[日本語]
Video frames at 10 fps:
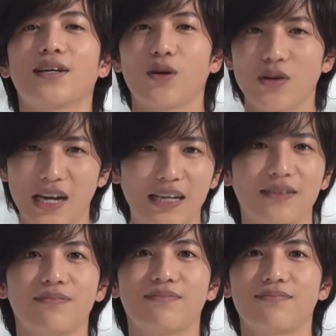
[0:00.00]
今回
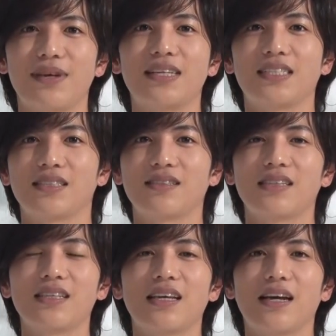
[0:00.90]
明治
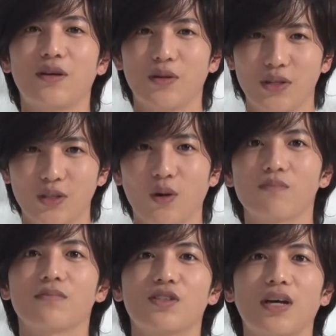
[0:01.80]
スキンケアヨーグルト
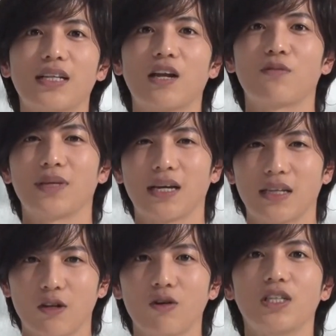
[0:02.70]
素肌の味
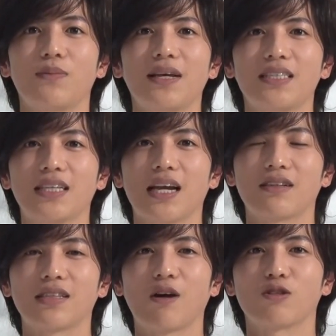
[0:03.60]
方の
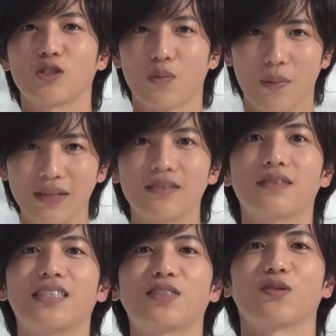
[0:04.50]
イメージキャラクターを務めま
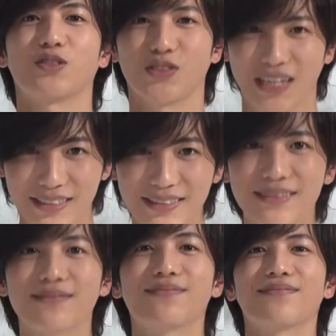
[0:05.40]
す子孫順で
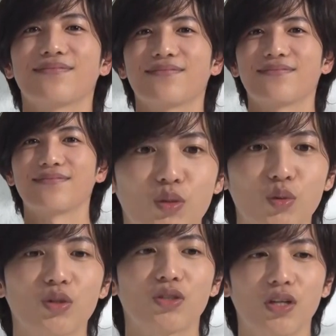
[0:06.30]
す
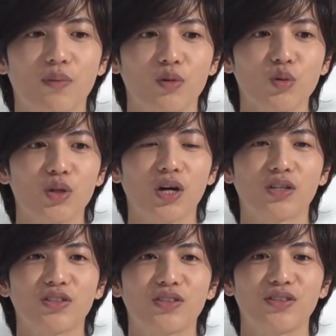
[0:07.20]
そうですねもうとにか
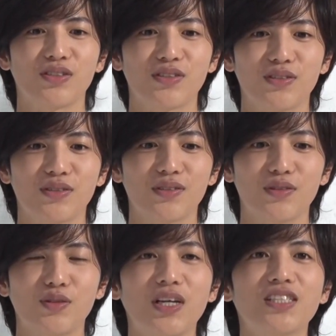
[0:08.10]
く
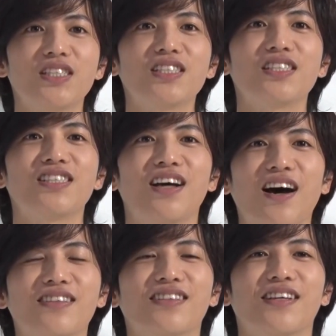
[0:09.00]
嬉しい
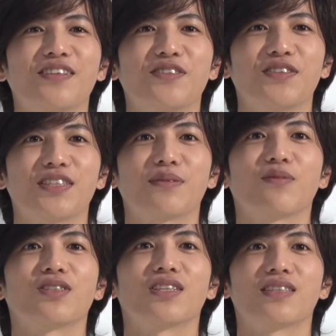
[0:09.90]
なっていう気
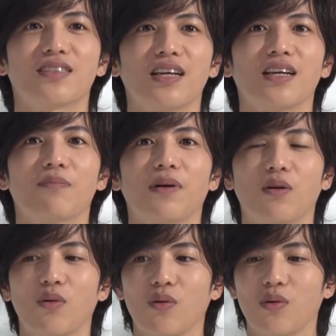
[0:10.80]
持ちですねやっぱ
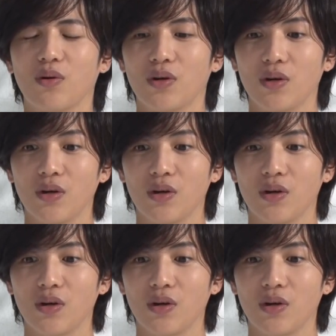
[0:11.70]
こう